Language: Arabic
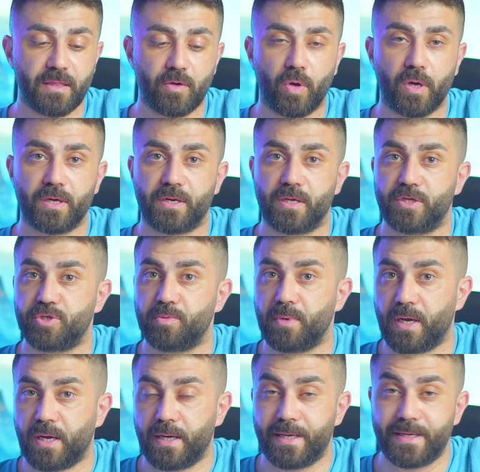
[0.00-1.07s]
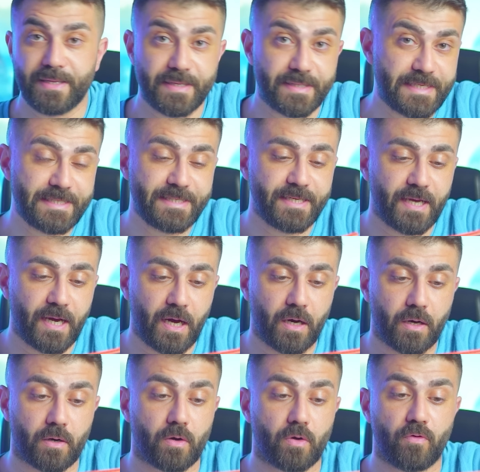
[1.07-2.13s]
الذواكر يا جماعه هي دي دي
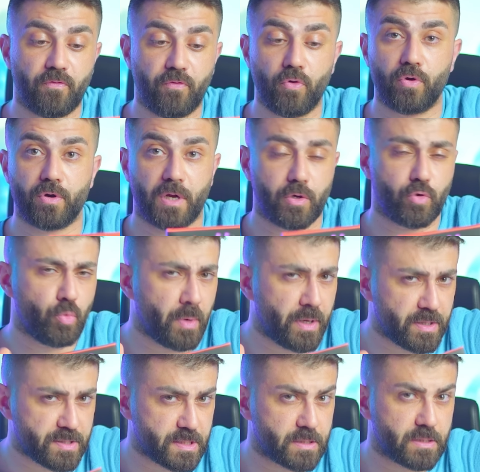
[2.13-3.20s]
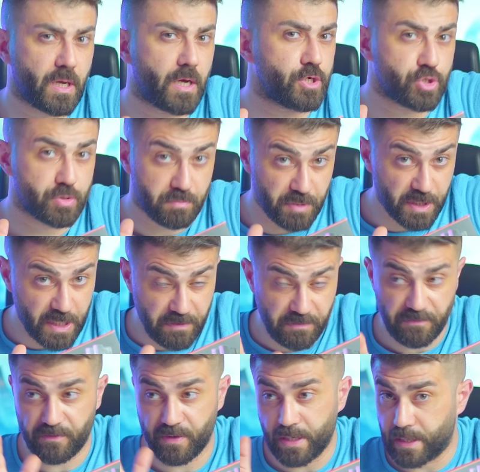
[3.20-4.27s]
ار 4 راح يكون معنا 16
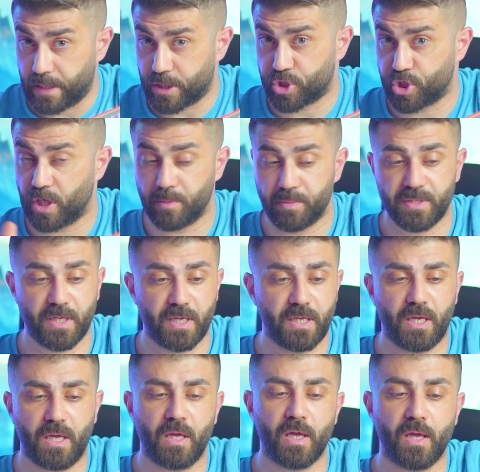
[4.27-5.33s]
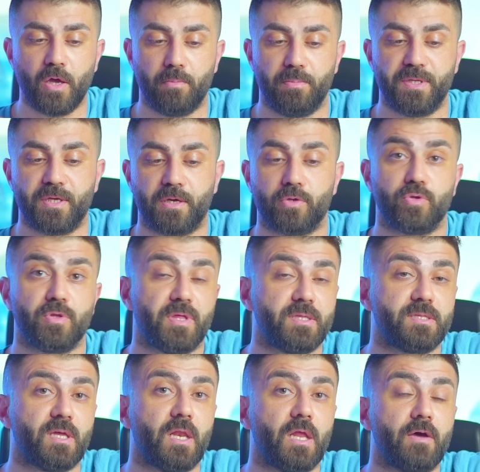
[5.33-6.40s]
بكفي للشيء اللي بدنا اياه بتردد
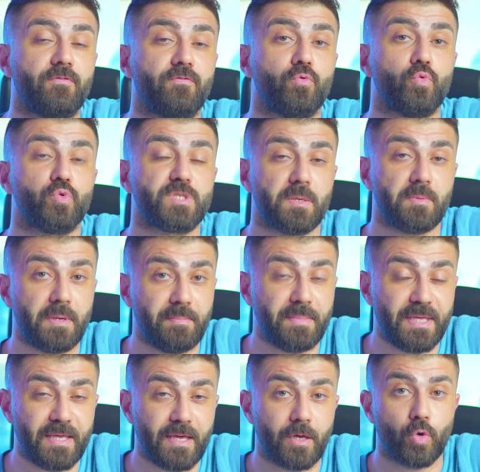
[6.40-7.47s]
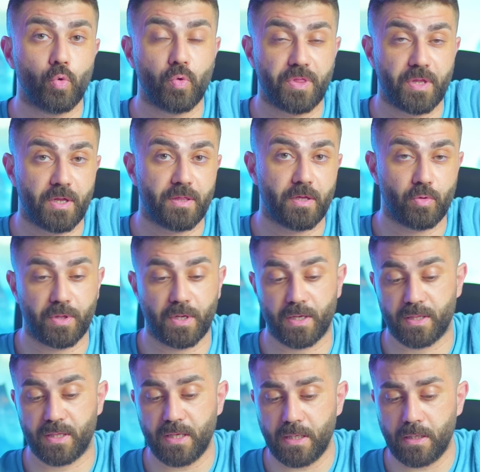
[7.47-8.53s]

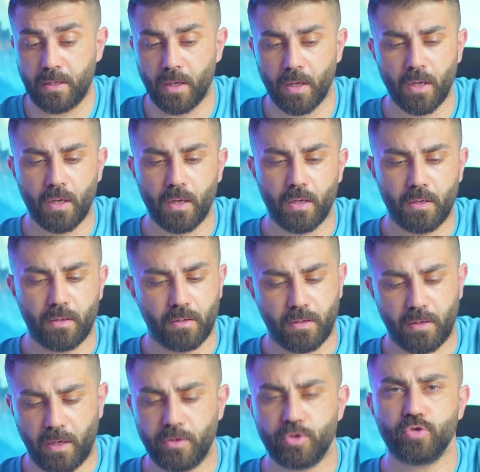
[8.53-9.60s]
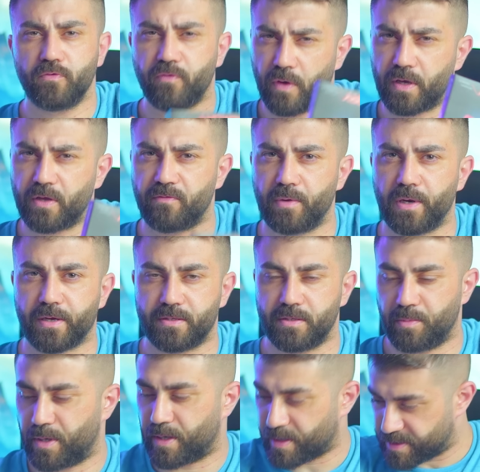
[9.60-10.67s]
3733 راح نشوفها كيف
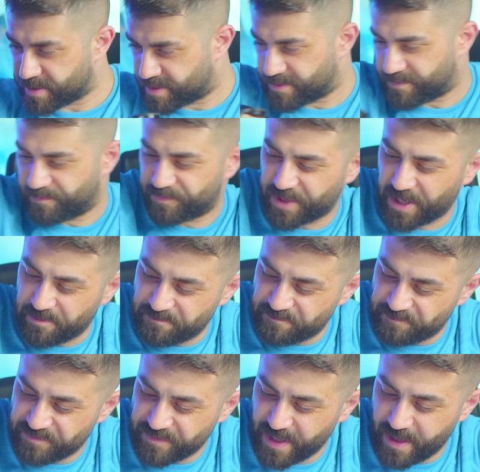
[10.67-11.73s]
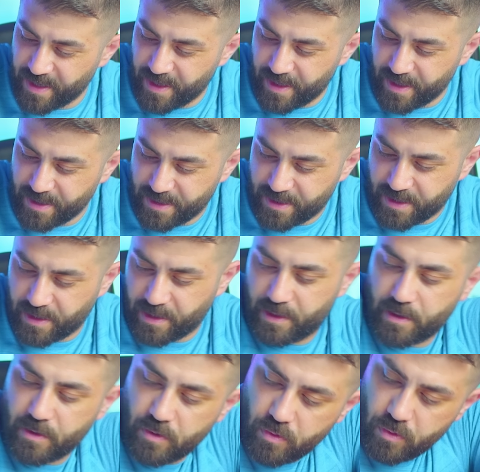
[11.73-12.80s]
بالاختبارات طيب
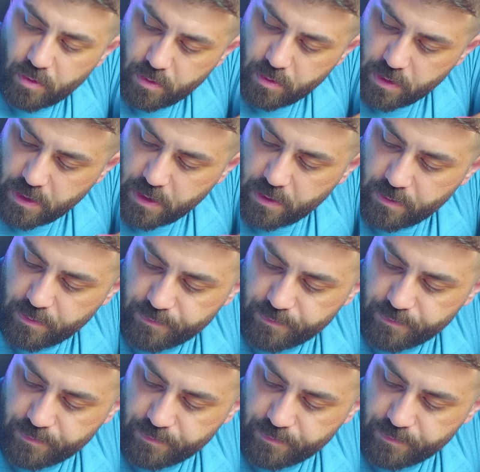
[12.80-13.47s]
خليها هون لا